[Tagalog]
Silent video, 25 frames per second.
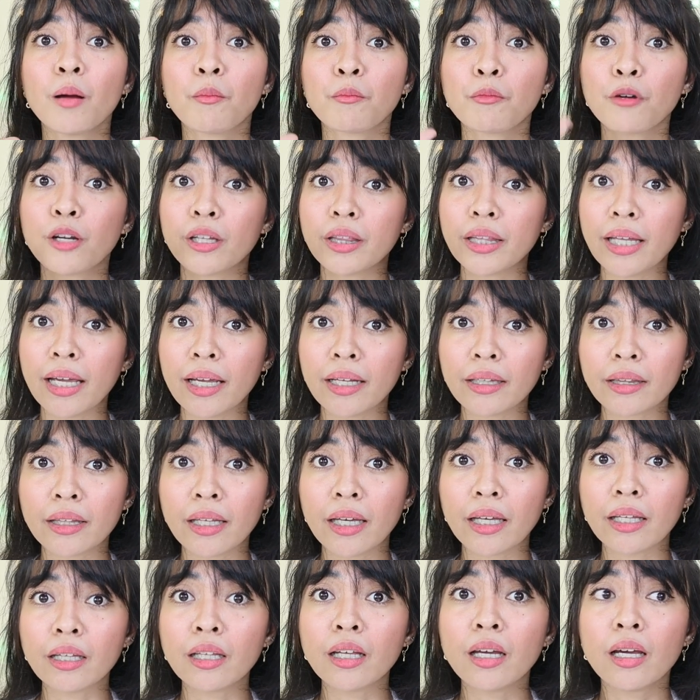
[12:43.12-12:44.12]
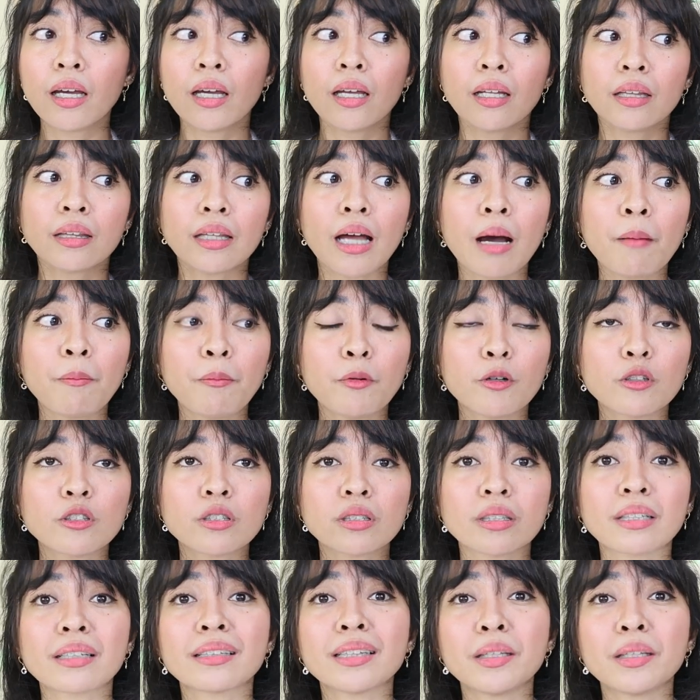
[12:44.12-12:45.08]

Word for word: protected. Tapos,